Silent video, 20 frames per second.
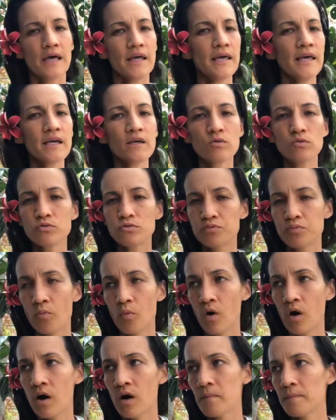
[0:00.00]

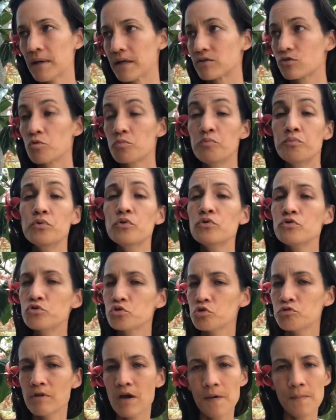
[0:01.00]
écoute-moi parce que plus
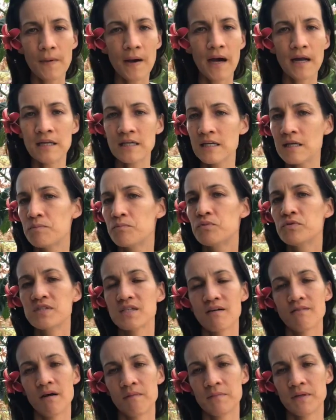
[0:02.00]
tu vas parler et plus
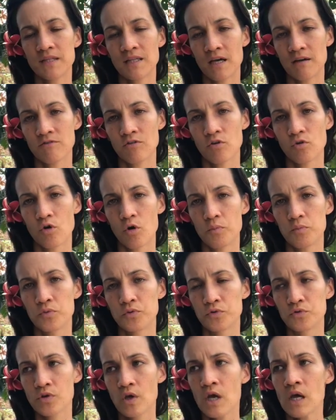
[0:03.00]
ça va m'énerver encore
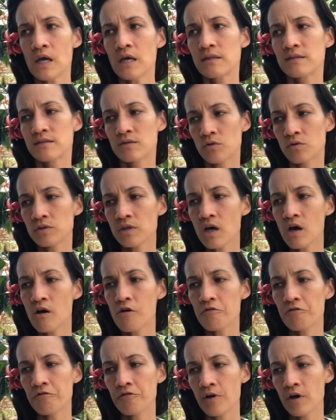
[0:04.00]
plus. Si on a
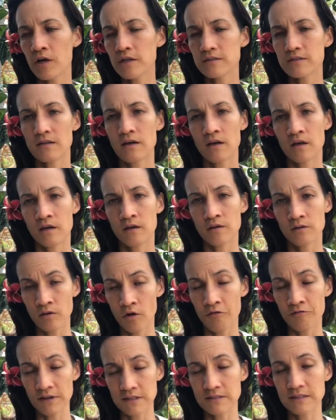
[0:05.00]
en face,
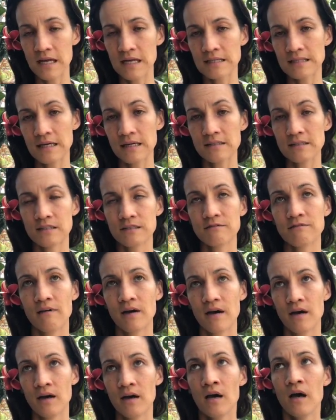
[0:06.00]
en face quelqu'un qui
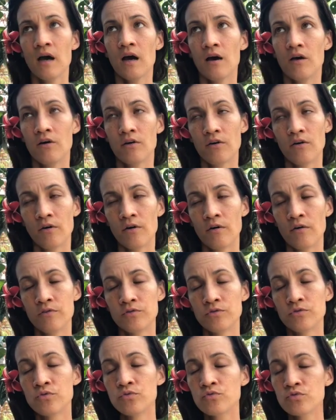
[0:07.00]
va euh,
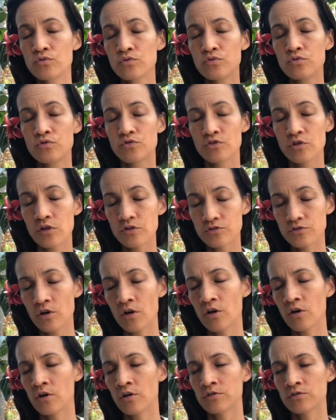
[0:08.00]
nous
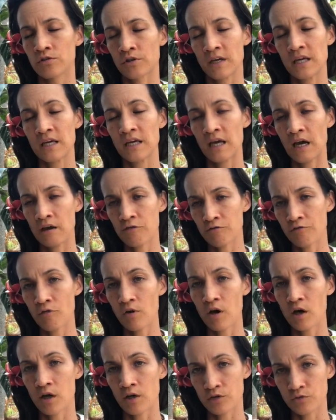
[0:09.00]
entendre et
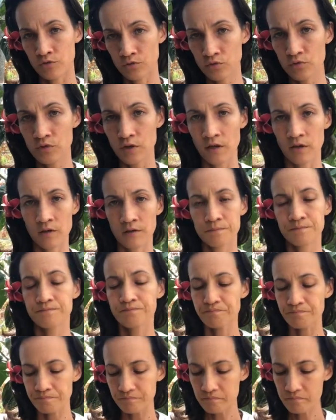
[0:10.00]
avoir tout un,
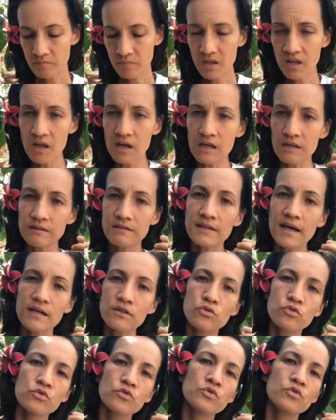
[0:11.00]
tas
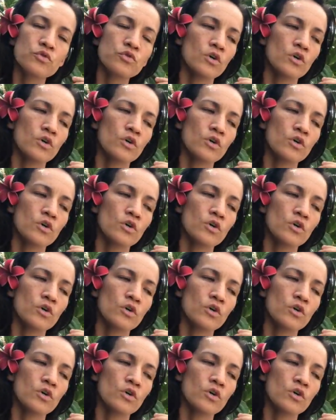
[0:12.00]
de,